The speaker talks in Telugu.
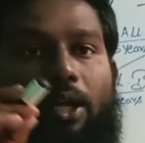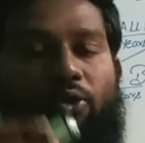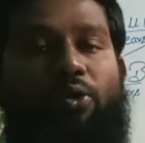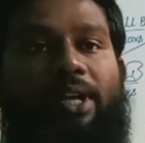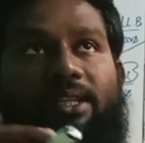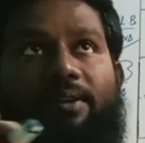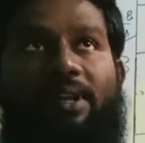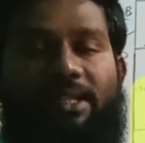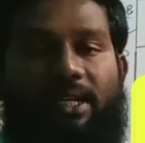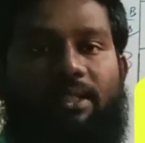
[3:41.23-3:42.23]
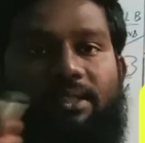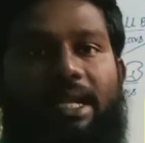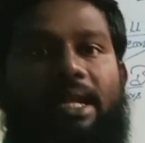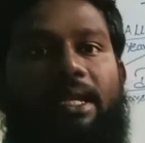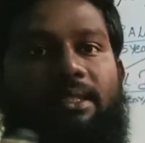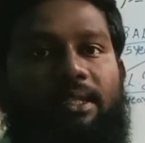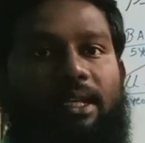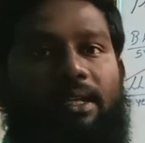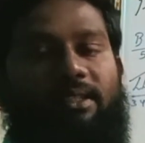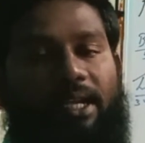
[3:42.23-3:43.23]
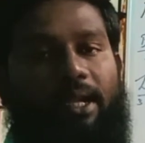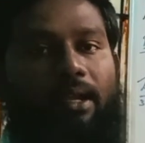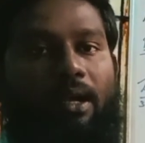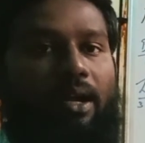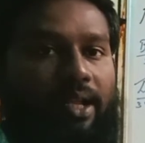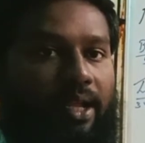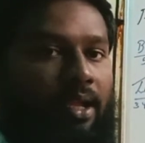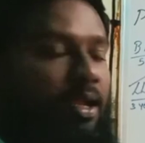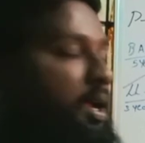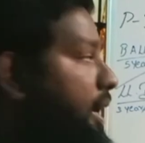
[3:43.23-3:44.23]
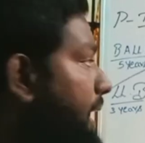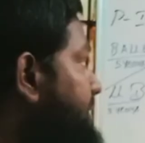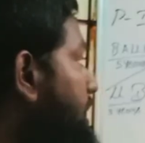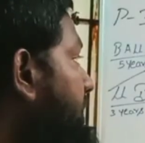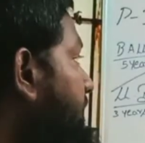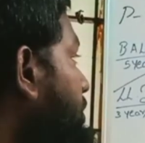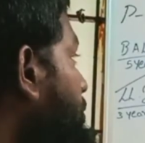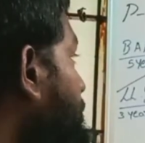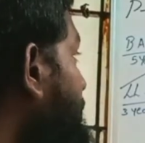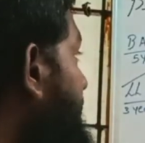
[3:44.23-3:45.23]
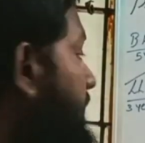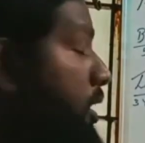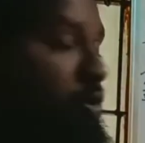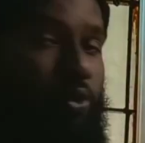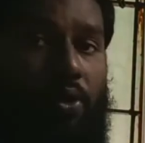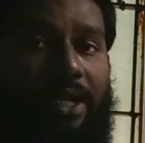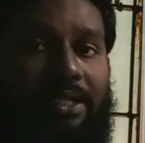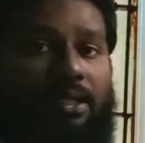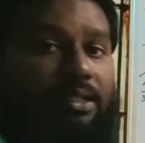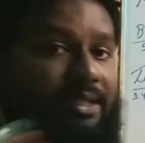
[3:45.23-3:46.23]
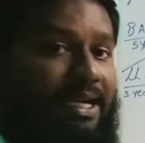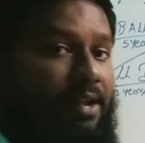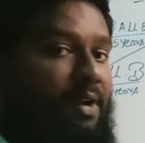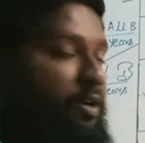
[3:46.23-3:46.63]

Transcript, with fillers: జూనియర్ సివిల్ జడ్జ్ జేఏసీజే అనే ఎగ్జామ్ అయితే జరుగుతుంది సో నెక్స్ట్ స్టేట్ లెవెల్కి